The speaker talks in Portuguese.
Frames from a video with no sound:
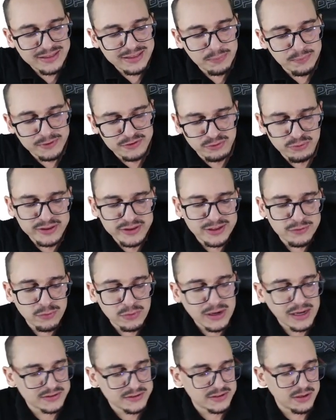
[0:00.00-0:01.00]
pessoal, a
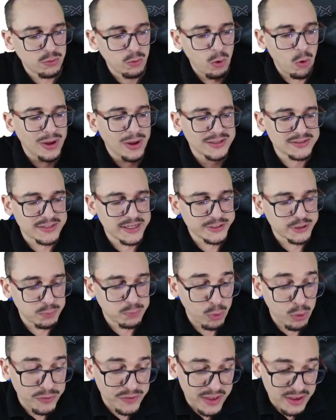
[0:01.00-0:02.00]
divulgação ou acesso
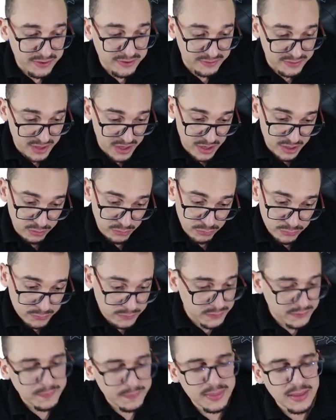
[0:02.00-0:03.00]
por
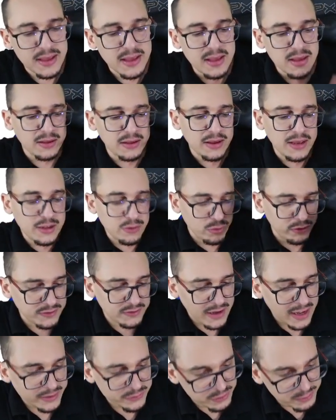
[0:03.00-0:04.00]
terceiros em dois
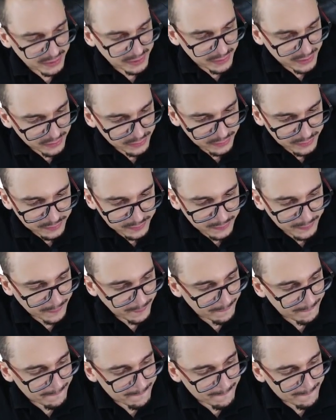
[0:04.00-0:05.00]
casos. Primeiro,
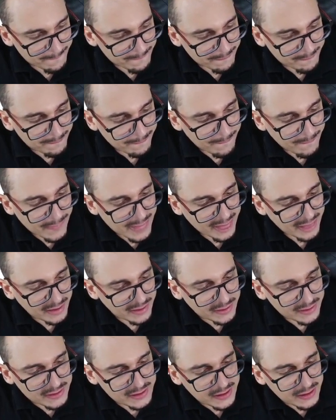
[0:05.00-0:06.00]

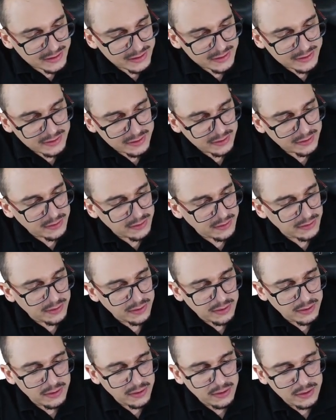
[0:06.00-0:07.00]
diante de
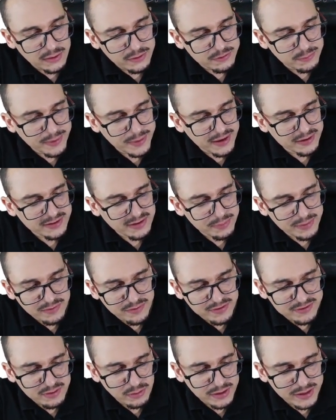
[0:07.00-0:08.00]
expressa
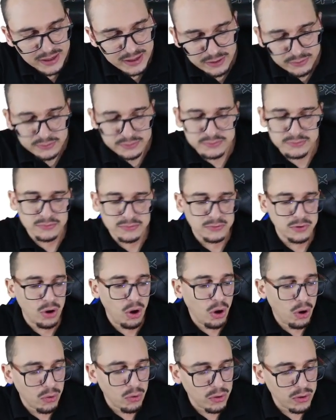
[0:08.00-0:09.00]
previsão legal
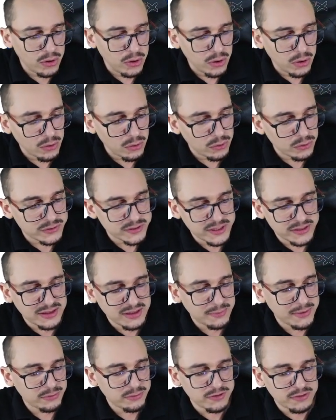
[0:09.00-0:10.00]
ou
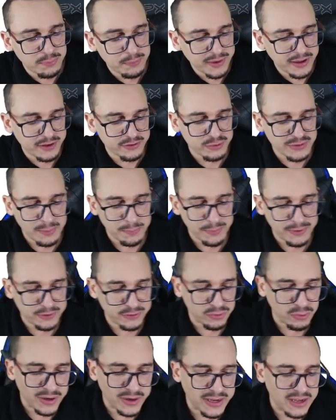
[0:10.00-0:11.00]
consentimento expresso da
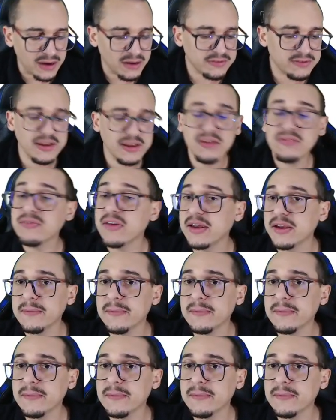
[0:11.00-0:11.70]
pessoa a que ela se refere.